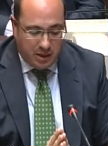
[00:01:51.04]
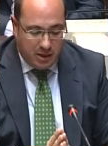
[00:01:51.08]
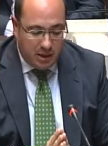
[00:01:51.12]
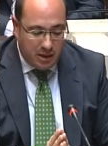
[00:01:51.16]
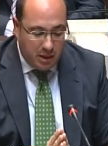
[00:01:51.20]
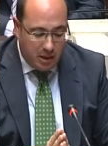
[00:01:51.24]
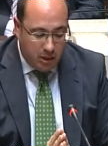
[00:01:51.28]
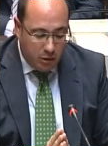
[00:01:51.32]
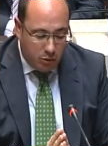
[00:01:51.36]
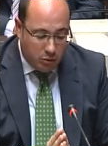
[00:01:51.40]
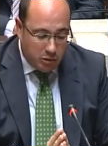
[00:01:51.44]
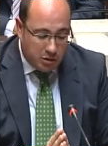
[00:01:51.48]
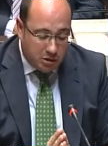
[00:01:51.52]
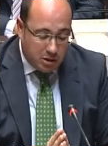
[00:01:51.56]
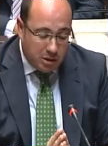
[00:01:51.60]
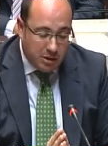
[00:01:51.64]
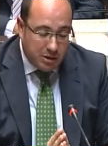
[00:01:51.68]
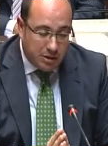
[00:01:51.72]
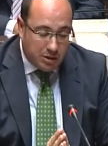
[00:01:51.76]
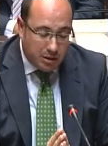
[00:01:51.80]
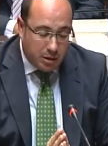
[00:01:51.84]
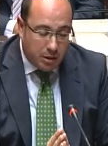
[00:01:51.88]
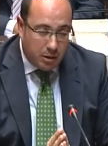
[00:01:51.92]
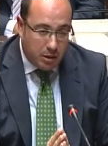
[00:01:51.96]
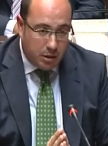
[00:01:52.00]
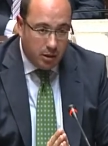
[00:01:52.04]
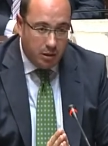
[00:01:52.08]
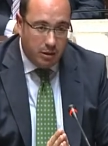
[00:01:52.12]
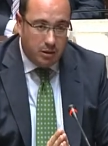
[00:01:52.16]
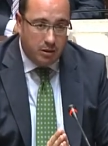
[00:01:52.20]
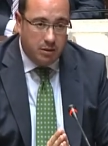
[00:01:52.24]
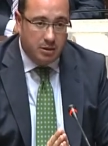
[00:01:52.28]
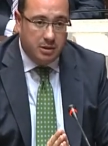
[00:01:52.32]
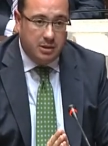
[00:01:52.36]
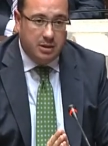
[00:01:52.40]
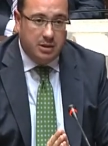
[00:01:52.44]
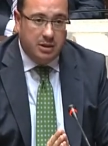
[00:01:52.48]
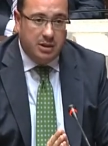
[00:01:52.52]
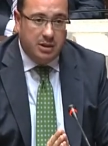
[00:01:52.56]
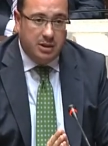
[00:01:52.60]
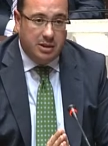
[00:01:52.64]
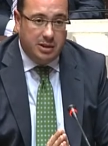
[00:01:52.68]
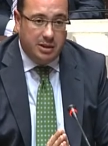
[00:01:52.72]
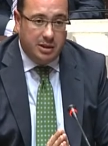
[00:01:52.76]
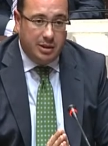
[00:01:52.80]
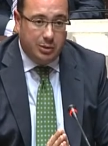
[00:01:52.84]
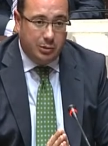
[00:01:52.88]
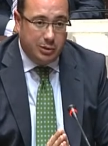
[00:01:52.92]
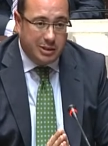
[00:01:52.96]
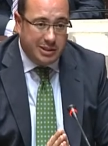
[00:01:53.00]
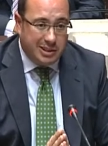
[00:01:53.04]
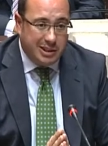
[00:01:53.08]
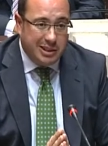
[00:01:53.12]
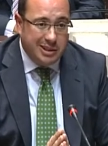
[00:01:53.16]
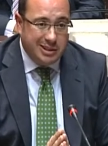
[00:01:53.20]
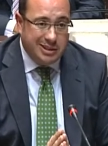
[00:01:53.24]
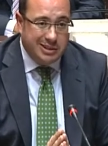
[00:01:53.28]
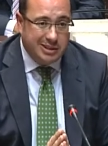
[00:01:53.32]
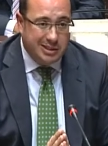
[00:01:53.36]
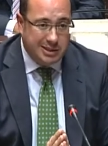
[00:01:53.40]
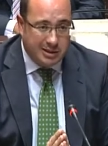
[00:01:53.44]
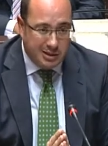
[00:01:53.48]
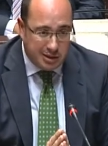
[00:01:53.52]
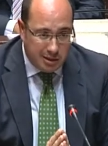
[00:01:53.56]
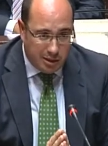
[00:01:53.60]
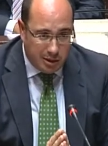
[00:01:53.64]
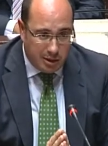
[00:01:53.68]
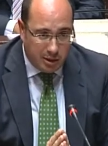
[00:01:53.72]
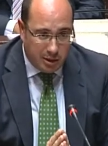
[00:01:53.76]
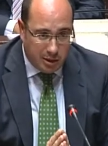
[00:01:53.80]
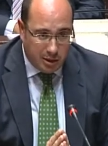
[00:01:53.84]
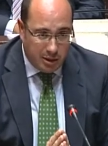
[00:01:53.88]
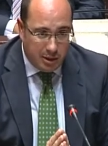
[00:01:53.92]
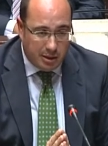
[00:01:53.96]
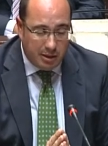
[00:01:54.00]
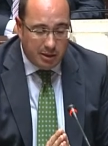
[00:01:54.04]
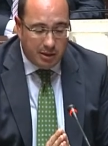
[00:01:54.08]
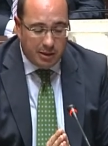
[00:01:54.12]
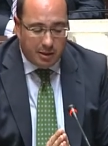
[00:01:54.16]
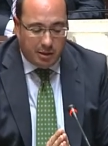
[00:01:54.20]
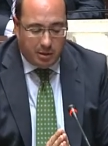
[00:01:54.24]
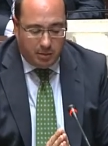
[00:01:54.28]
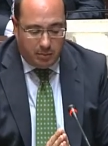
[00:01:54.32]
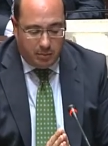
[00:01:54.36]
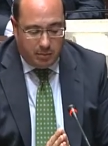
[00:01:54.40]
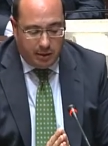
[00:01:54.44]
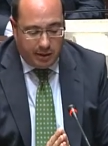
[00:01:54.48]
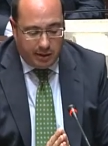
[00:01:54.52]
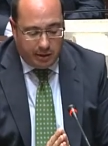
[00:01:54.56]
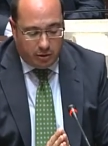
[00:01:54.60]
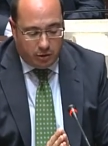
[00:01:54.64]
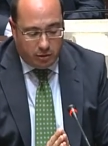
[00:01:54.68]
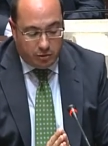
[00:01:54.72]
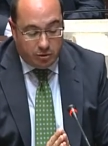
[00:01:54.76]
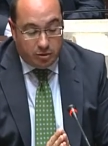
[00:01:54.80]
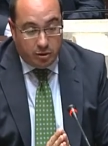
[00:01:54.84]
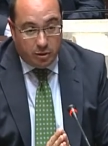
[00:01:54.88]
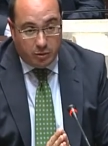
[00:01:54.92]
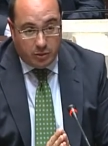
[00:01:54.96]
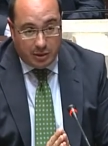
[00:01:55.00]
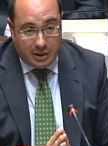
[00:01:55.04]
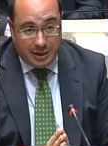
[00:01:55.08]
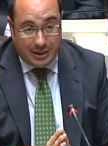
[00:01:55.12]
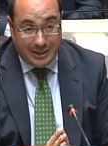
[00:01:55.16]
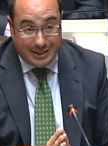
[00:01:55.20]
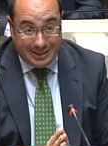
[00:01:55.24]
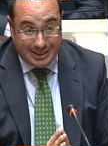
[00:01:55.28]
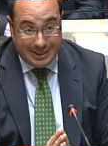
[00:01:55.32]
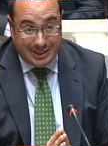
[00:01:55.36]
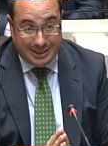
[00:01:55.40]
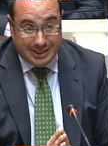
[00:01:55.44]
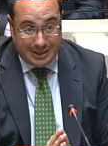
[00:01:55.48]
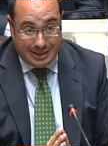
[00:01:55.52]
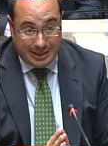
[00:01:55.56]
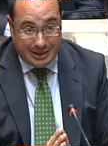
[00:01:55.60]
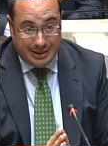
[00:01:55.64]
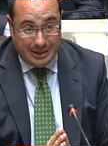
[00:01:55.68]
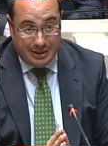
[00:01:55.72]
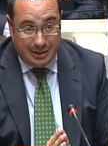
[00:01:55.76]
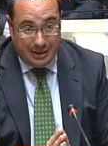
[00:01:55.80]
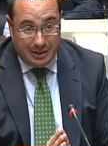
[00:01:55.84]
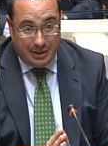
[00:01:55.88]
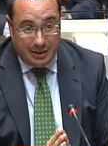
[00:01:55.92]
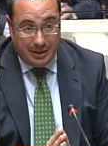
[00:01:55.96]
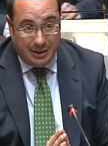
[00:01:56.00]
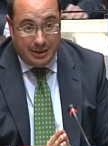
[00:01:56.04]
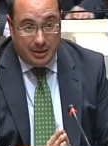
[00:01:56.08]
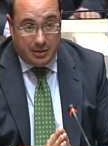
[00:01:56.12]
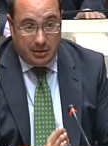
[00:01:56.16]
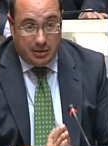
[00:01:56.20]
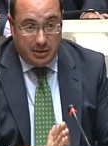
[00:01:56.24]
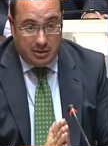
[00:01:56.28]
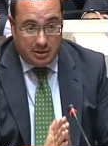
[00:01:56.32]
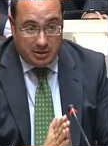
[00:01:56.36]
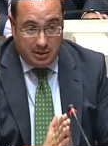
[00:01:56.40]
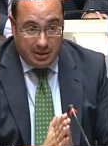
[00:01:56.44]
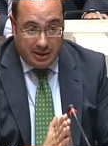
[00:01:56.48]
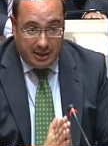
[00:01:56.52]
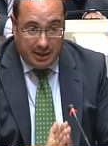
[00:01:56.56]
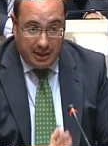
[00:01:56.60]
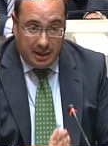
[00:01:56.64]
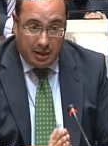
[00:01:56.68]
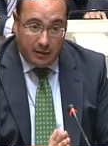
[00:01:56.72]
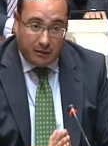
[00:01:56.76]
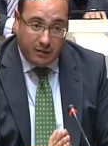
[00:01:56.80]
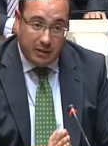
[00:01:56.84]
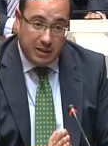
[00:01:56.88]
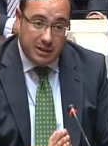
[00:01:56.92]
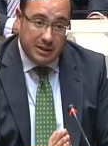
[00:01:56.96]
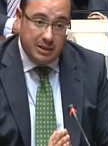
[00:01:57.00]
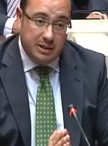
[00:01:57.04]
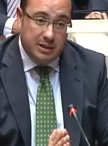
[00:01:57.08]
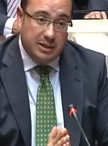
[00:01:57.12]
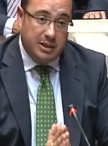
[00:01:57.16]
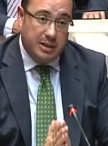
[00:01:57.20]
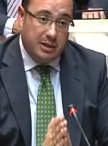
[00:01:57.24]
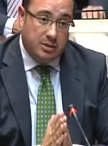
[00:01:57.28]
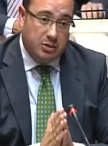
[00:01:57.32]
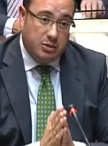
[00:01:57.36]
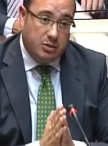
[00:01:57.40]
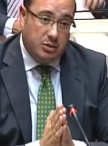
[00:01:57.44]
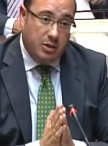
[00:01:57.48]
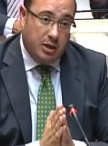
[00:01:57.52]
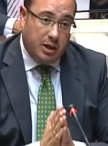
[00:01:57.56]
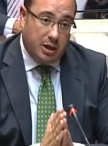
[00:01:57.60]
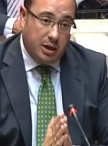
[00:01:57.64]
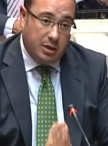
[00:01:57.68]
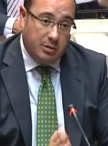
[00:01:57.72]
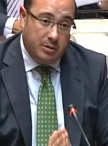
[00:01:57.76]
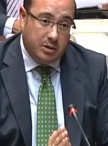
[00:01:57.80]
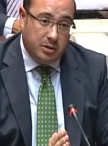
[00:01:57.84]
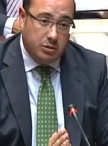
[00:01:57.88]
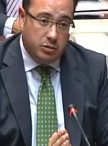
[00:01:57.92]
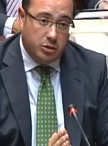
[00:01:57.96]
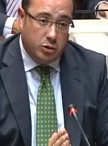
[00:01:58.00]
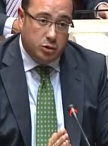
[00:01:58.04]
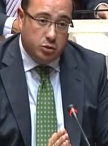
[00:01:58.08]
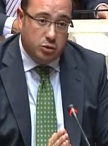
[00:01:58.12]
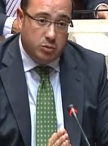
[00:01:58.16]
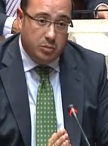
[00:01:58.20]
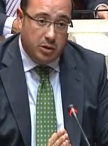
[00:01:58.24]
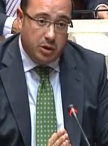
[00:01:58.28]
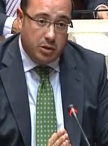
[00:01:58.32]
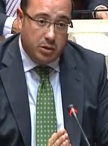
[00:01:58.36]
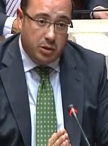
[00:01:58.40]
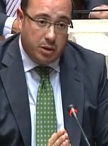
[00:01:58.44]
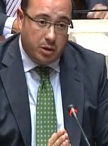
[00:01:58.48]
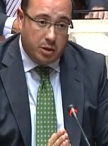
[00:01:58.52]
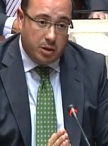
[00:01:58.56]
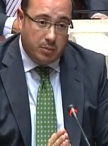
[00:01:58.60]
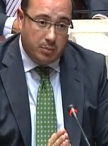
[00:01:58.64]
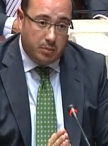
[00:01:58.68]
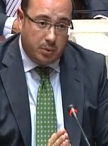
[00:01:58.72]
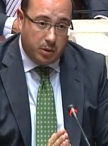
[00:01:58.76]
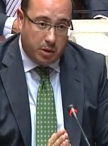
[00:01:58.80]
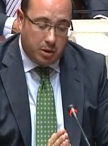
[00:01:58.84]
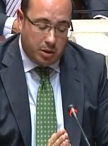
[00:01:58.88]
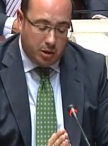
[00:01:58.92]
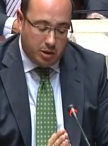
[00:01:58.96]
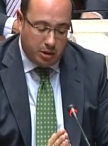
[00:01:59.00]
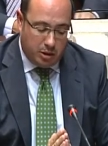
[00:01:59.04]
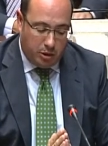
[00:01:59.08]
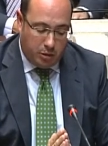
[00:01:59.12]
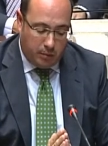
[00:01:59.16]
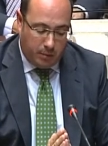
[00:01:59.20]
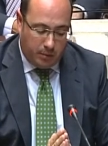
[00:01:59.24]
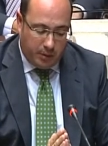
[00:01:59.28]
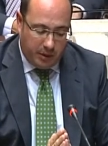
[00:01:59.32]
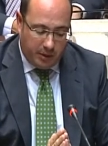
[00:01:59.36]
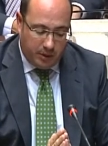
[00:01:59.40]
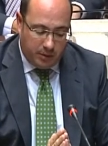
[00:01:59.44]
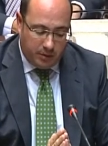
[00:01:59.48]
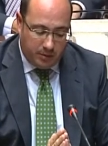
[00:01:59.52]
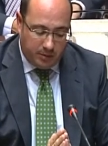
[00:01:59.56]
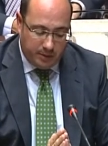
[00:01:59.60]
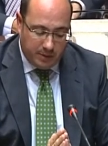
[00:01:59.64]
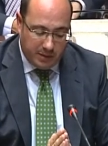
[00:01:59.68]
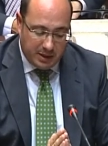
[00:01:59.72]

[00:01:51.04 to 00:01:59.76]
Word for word: Y nuestra intención y nuestra insistencia va a continuar en esa senda llegar a final de año habiendo asumido el 100% de los pagos.